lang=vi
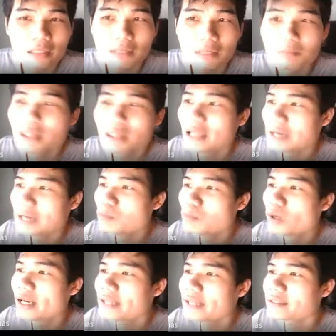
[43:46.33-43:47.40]
Bây giờ anh muốn
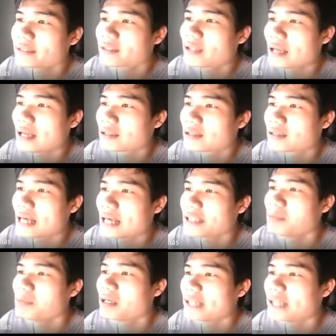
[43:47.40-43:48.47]
lấy làm ca xê
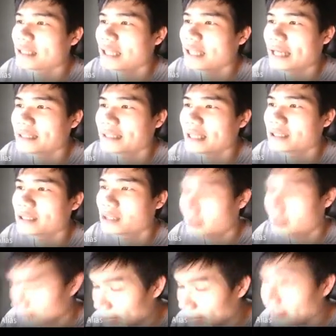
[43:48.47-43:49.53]
em ra thì anh sẽ
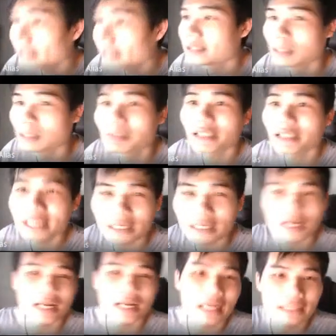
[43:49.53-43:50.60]
tê xê chấm cái gì nào
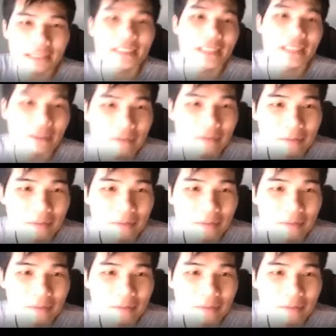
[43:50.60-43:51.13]
hay là cái gì nào?